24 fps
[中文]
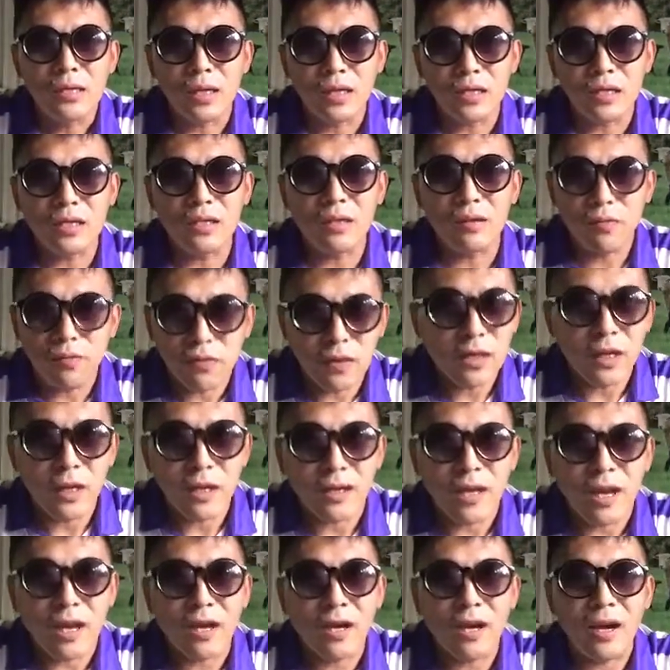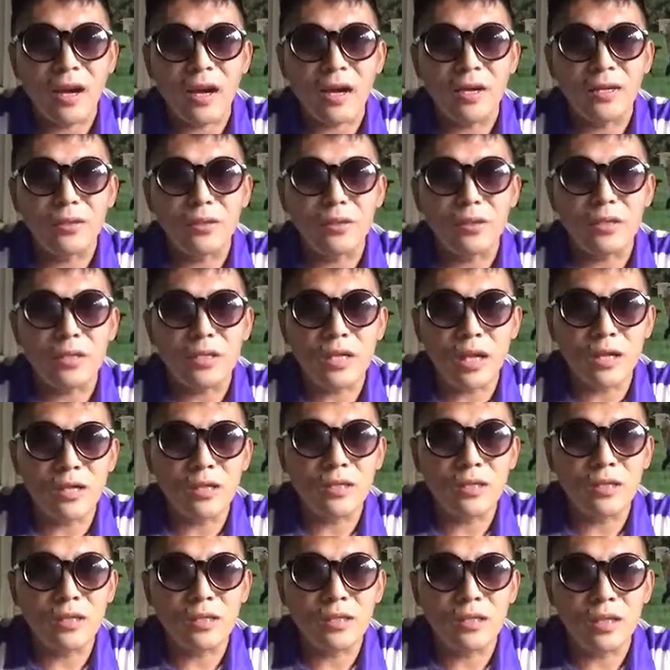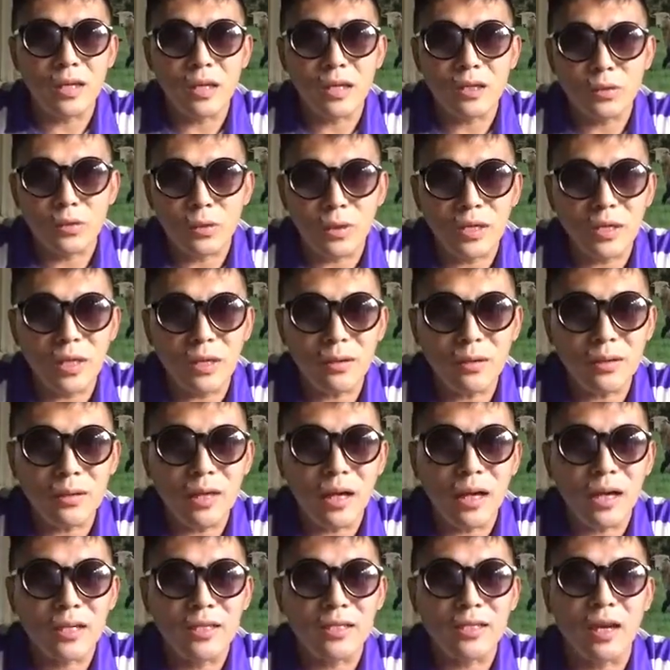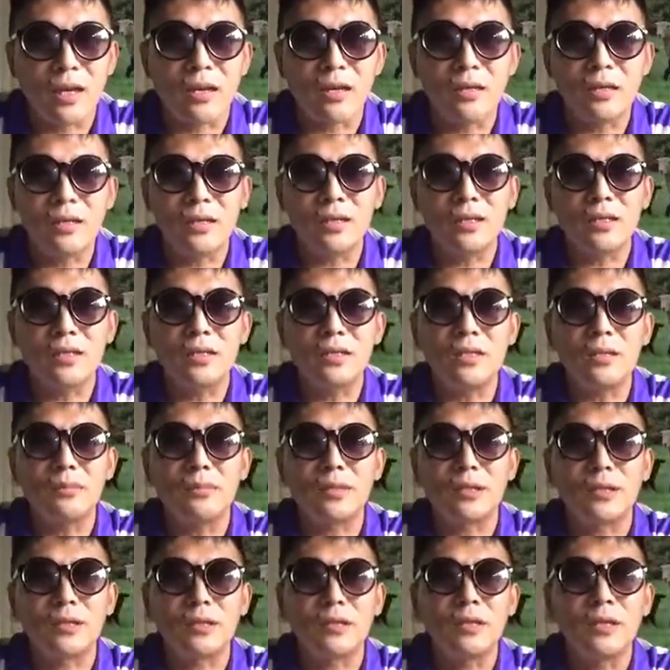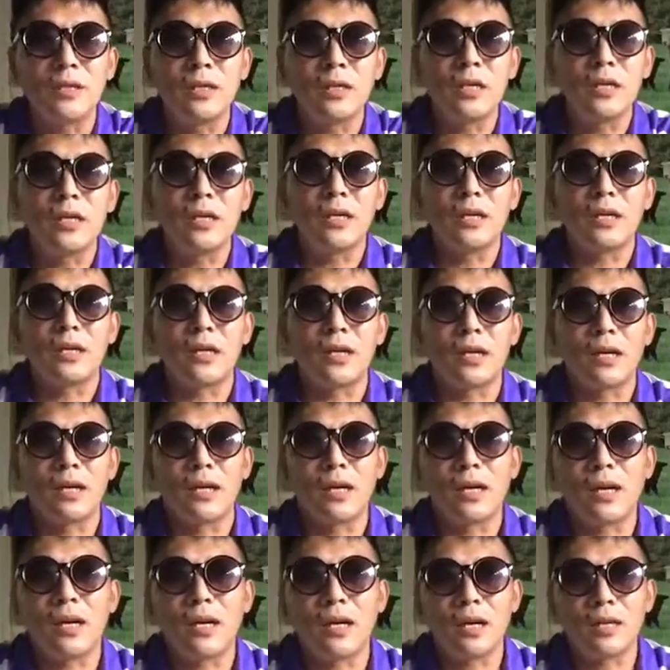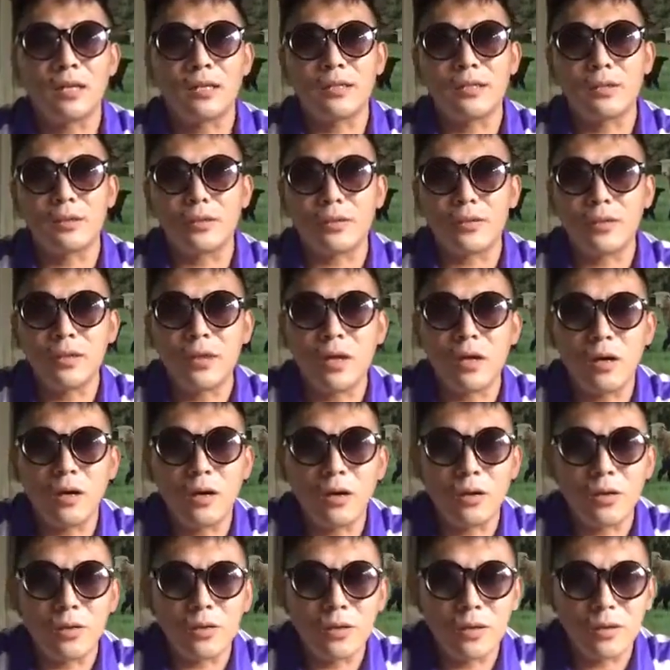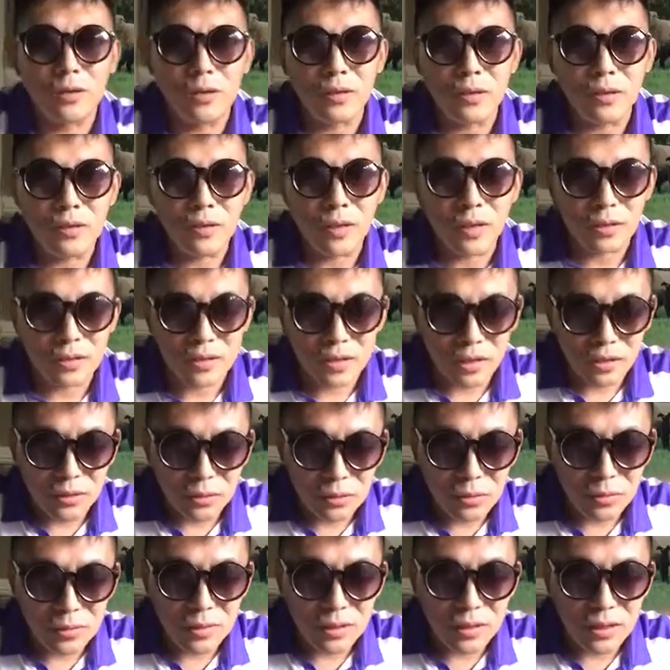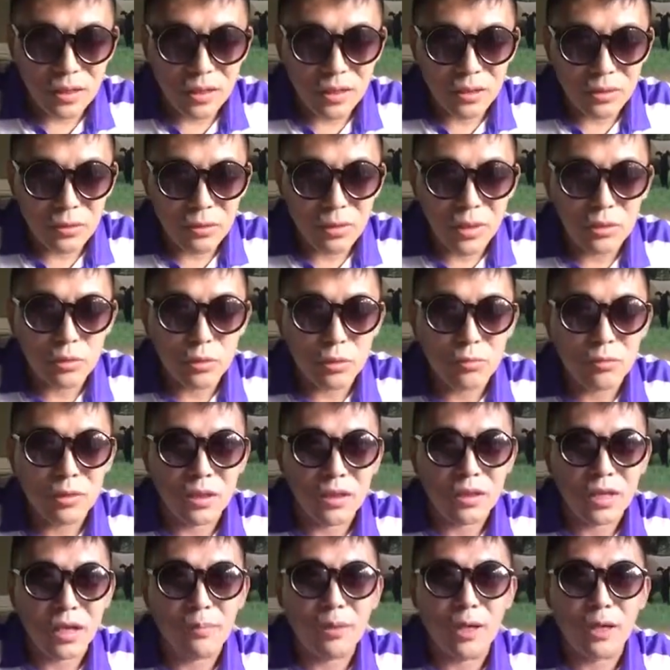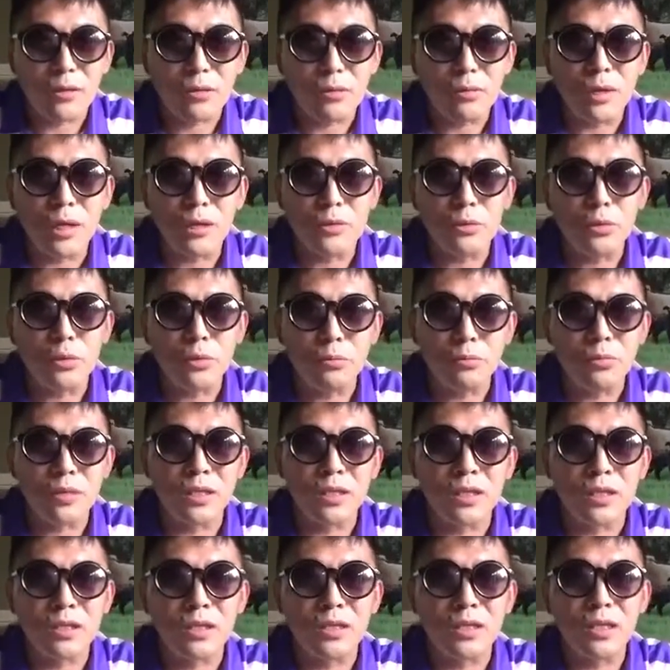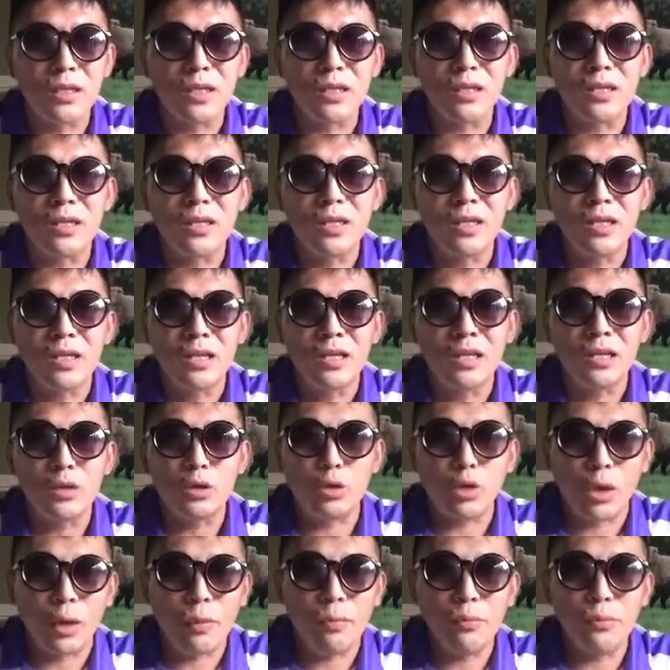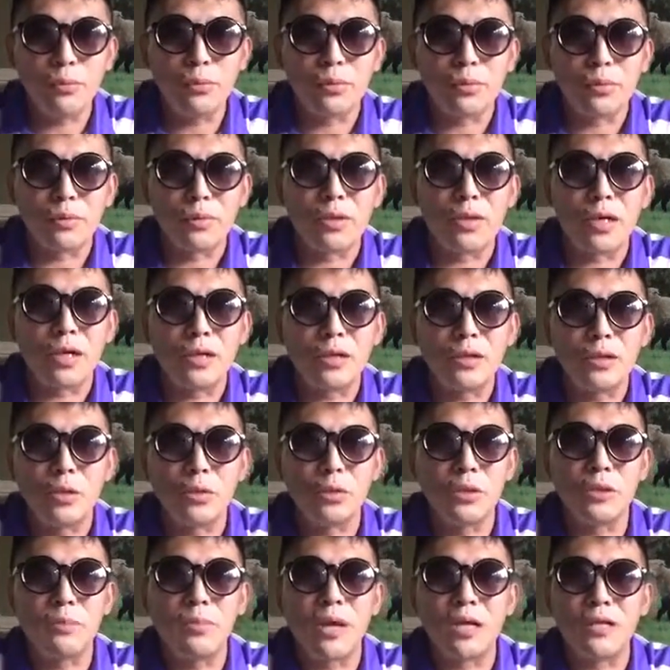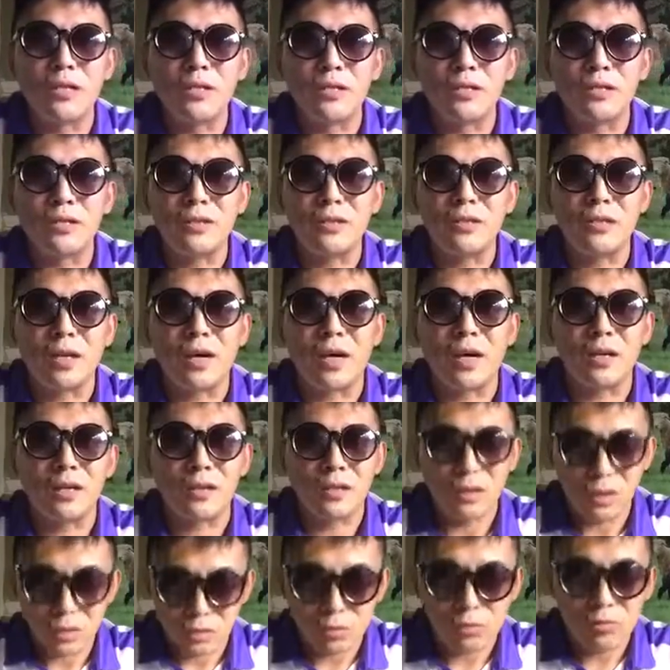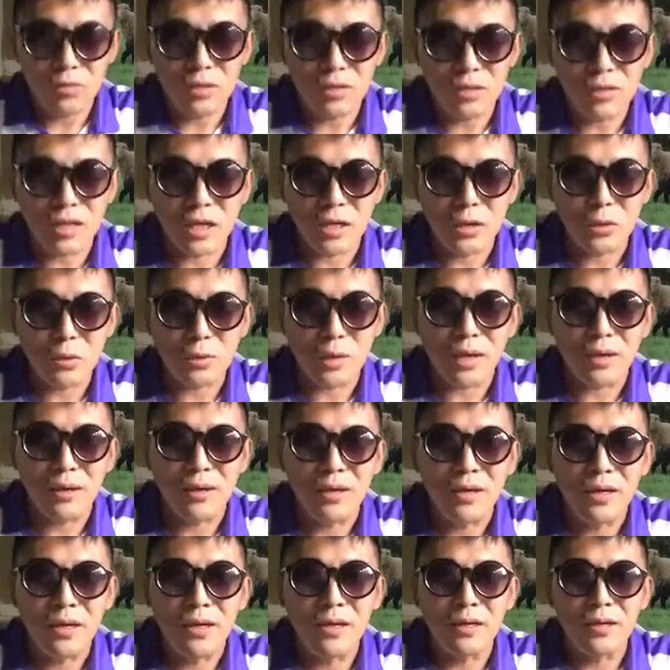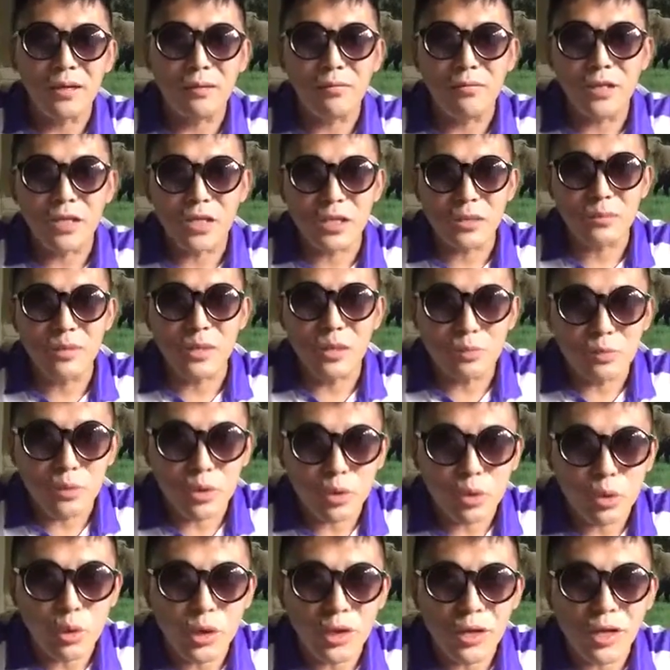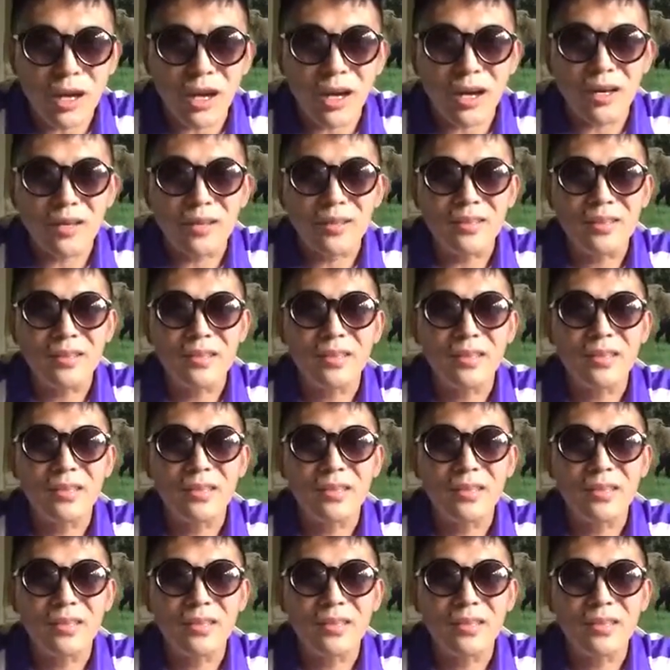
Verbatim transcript: 他现在非常难了哈，这上一呃昨天啊讲了这个习近平，呃就说要要整顿这个中央军委，他把中央军委的这个全部啊就地免职啊，就要重新筛选。那为什么这么做呢？